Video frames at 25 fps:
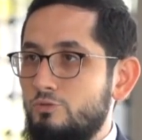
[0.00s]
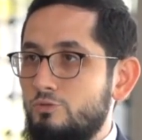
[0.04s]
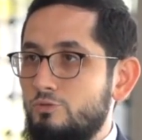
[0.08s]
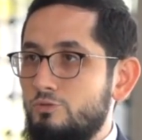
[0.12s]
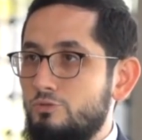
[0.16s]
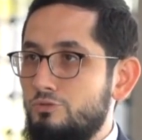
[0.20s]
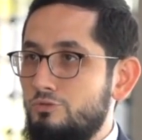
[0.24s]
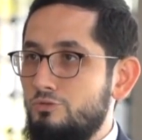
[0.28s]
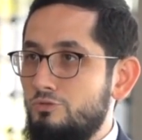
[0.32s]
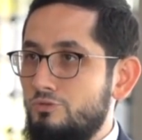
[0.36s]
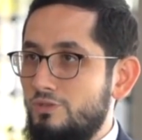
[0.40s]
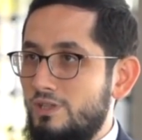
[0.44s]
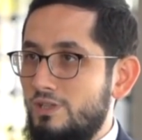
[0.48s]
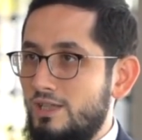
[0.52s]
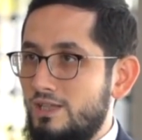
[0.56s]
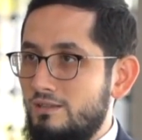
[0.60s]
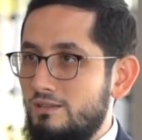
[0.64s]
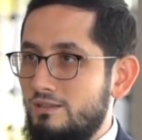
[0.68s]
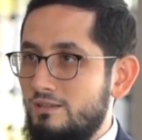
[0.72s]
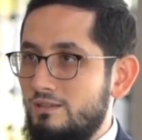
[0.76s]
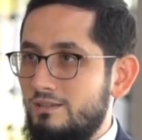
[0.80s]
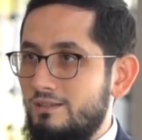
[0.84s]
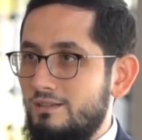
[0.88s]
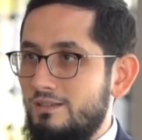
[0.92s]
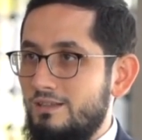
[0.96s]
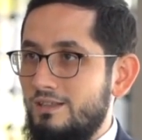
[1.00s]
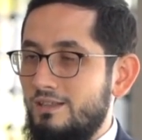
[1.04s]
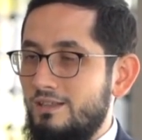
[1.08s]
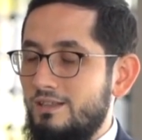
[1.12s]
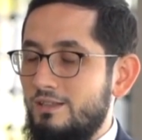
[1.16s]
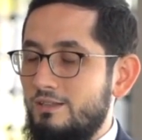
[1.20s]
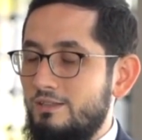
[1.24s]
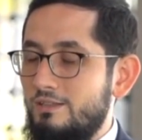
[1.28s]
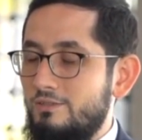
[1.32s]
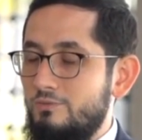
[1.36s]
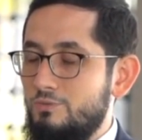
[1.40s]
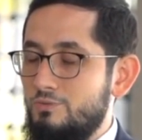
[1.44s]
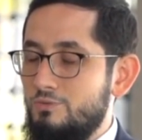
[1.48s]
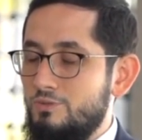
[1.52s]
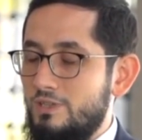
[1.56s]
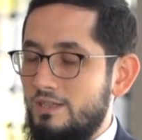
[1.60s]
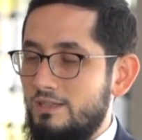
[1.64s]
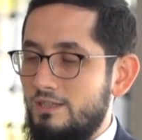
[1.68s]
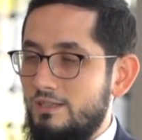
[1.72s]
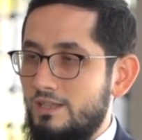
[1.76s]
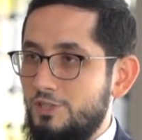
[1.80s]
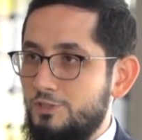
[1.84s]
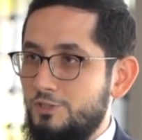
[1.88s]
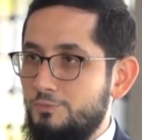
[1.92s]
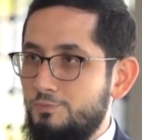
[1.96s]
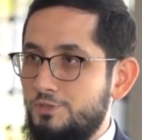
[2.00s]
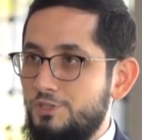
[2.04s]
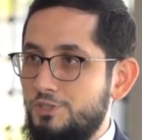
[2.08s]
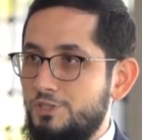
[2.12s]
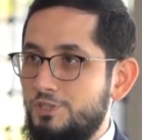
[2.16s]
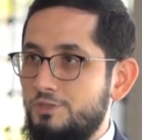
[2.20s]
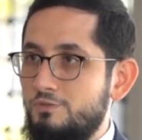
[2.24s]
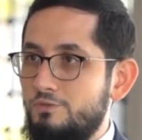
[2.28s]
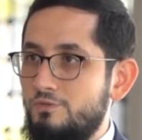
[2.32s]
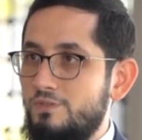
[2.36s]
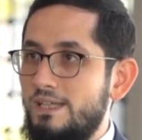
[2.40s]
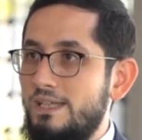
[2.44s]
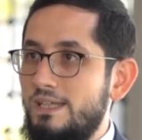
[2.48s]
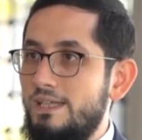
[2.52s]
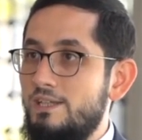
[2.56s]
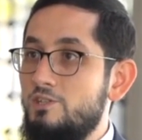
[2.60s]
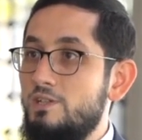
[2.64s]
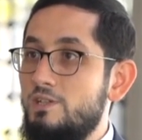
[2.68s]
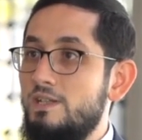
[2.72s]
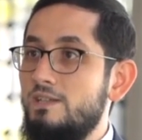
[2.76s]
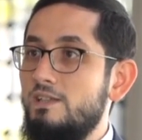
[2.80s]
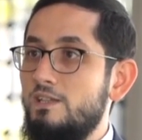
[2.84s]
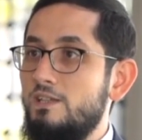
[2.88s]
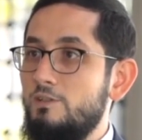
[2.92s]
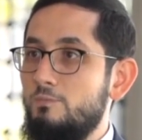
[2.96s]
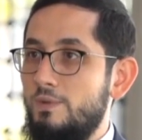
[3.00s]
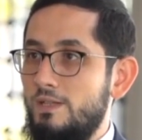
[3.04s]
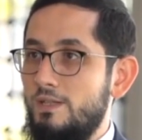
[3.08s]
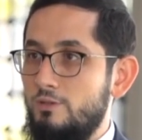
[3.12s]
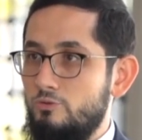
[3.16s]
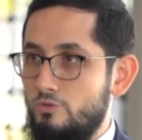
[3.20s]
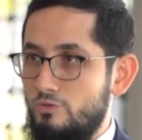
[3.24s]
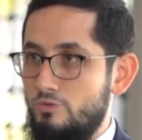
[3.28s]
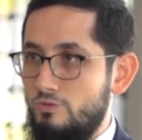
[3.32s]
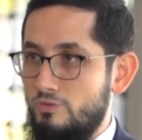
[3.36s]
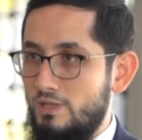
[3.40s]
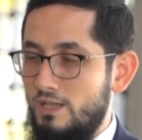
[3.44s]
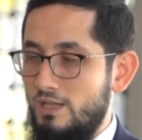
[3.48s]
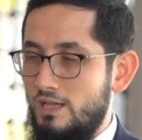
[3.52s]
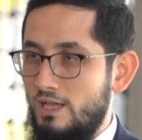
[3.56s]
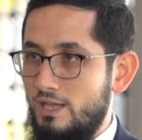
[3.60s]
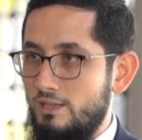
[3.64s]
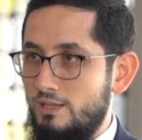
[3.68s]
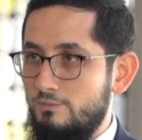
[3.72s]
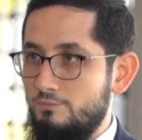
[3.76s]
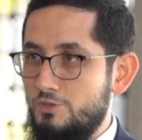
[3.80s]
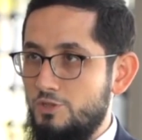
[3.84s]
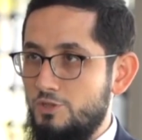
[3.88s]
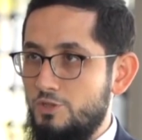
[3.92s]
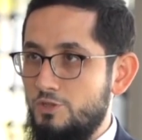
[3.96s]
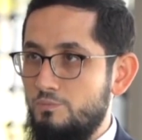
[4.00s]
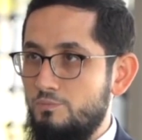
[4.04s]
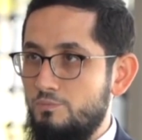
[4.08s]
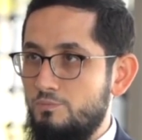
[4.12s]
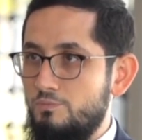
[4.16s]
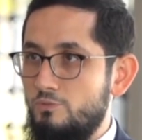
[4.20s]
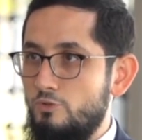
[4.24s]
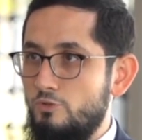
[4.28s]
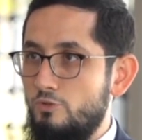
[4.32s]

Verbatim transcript: yurdundan e, uzaklaşmış ve hicret etmek zorunda kalmış,